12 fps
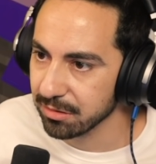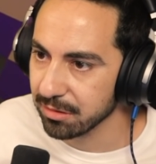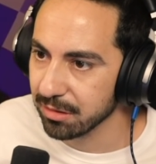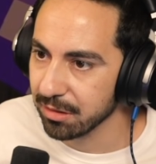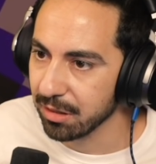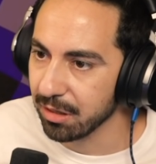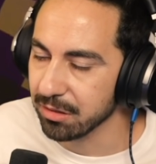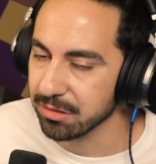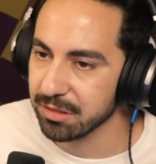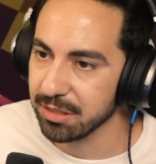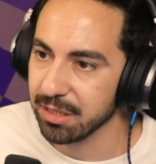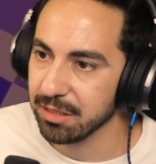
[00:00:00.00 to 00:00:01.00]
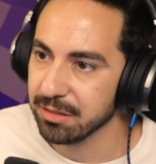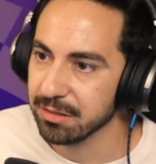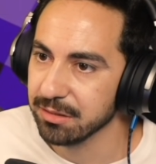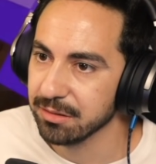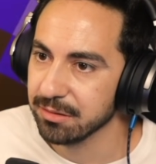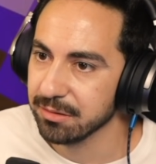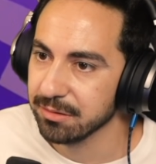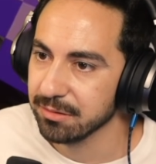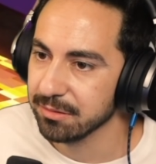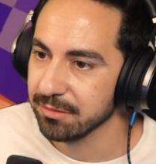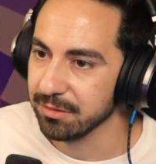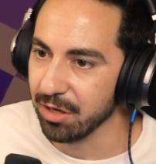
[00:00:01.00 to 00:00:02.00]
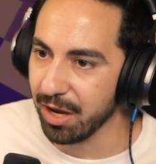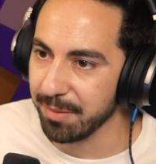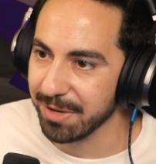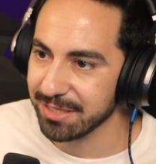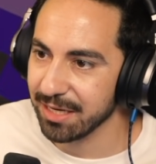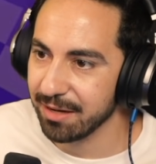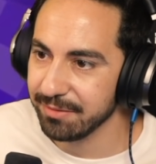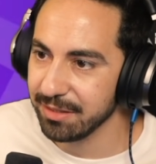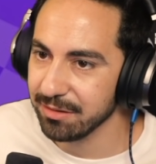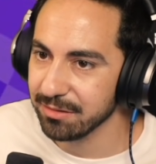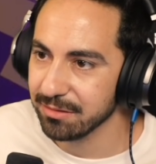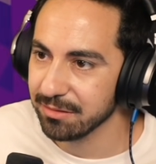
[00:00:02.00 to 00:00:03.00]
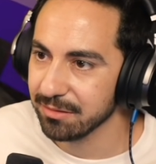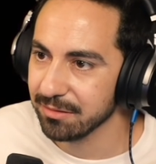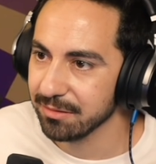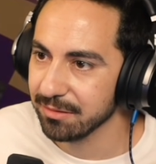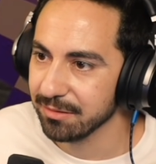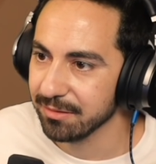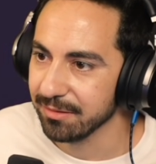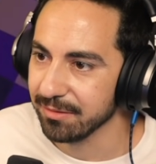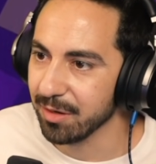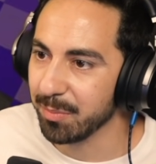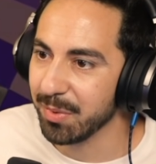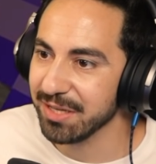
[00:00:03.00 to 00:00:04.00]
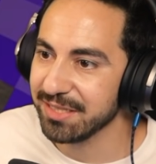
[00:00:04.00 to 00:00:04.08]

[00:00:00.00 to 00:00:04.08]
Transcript: ¿no? no. Hostia. no hay mesa que no hay ninguna por aquí. No puede